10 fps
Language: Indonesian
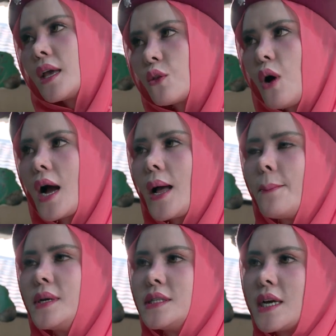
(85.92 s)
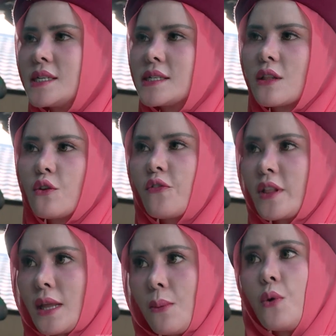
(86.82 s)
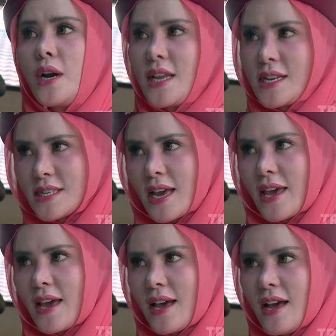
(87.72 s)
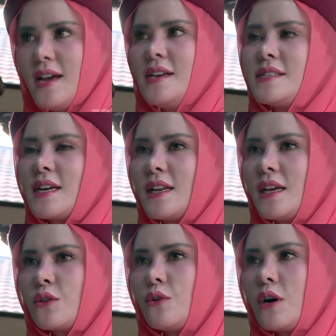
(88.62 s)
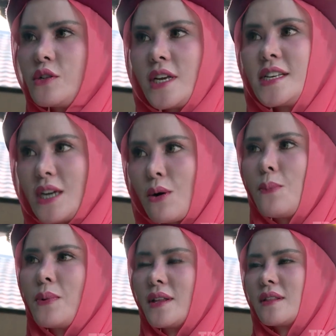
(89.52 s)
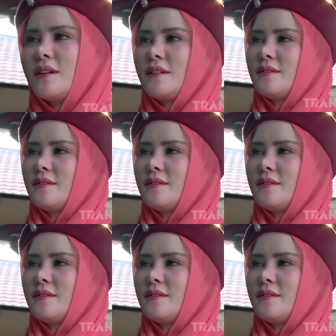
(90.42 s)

itu akan menjadi satu fitnah buat diri saya. Jadi itu harus saya jawab gitu